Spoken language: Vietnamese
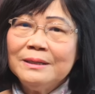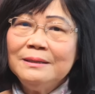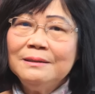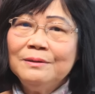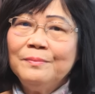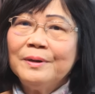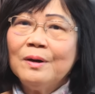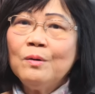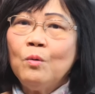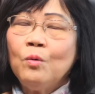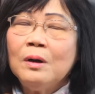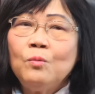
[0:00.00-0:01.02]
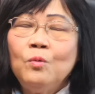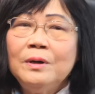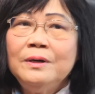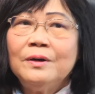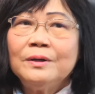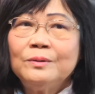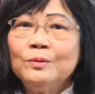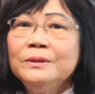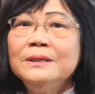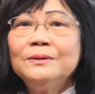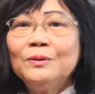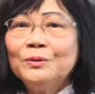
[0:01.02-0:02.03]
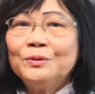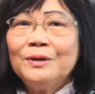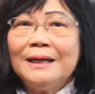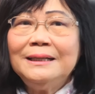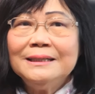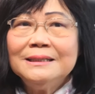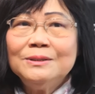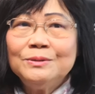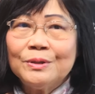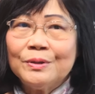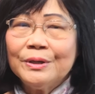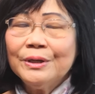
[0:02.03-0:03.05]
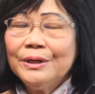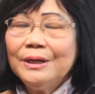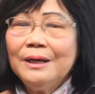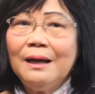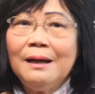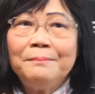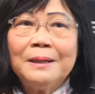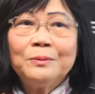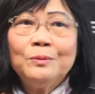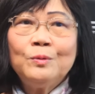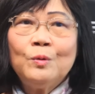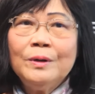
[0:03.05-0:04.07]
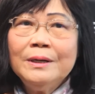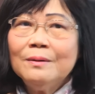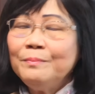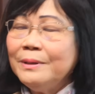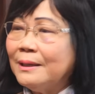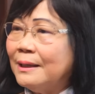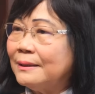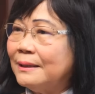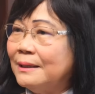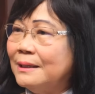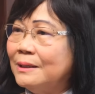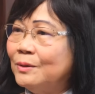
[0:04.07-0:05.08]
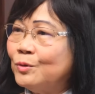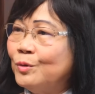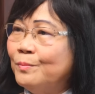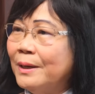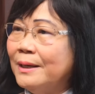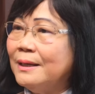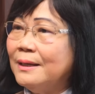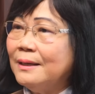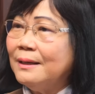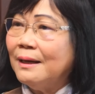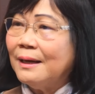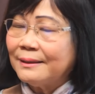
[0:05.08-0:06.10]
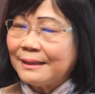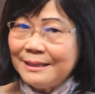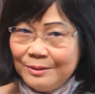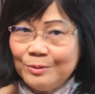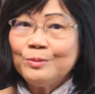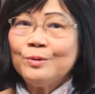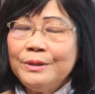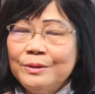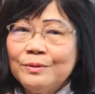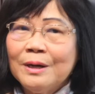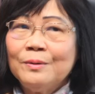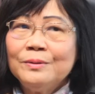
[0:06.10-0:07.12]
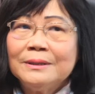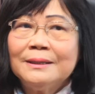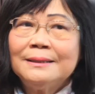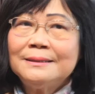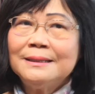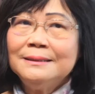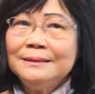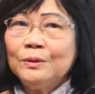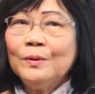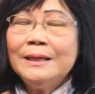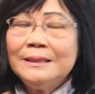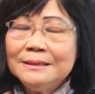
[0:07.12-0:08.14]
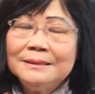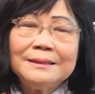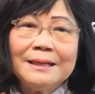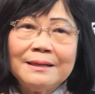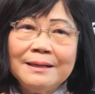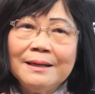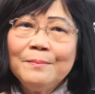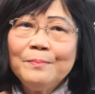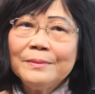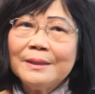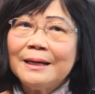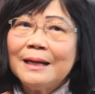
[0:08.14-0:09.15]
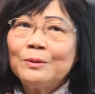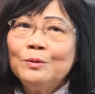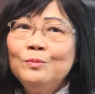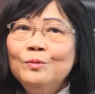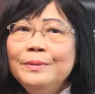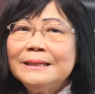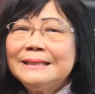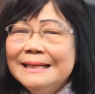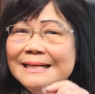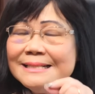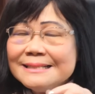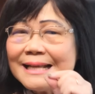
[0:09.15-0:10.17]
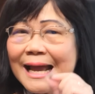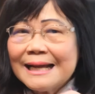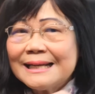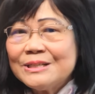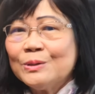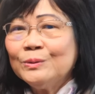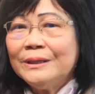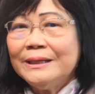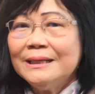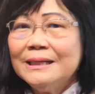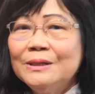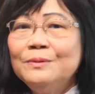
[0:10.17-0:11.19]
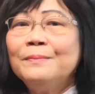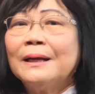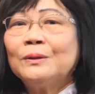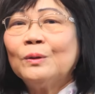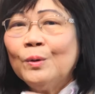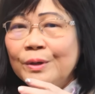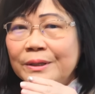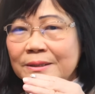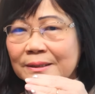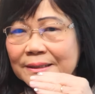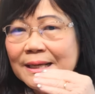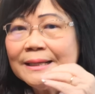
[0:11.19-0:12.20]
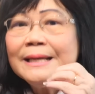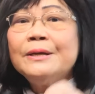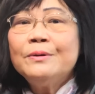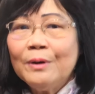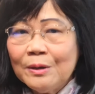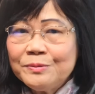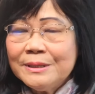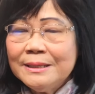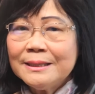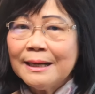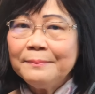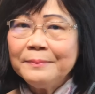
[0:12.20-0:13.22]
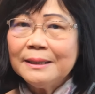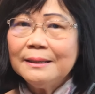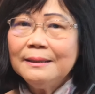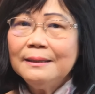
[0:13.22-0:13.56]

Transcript: những người mà nó ủa quên rồi tôi như tôi tôi lãnh tiền hưu rồi à, mà tôi quên không biết à, tiền hưu của mình à, tại vì tôi có yêu cầu người ta trừ thuế trước này kia ừ. thành ra tôi muốn biết chính xác cái số tiền hưu mà tôi được cái gross income á